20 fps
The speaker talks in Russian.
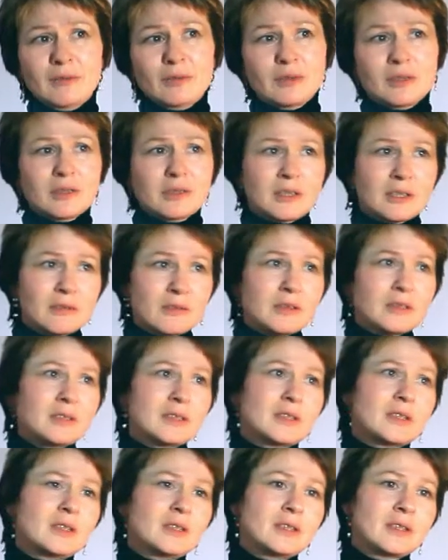Вот, и,
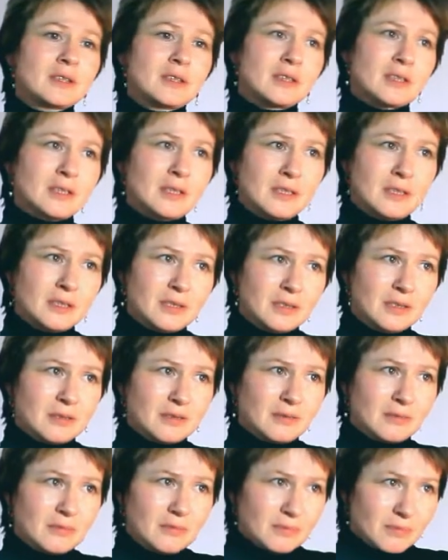соответственно, рады, когда
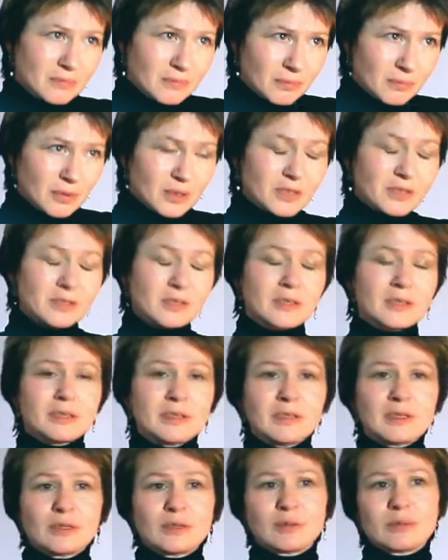они
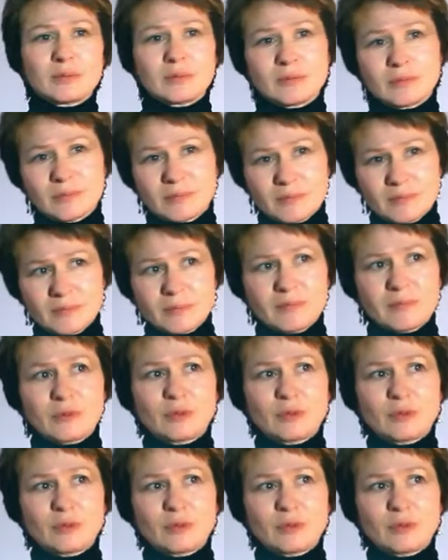близко к сердцу,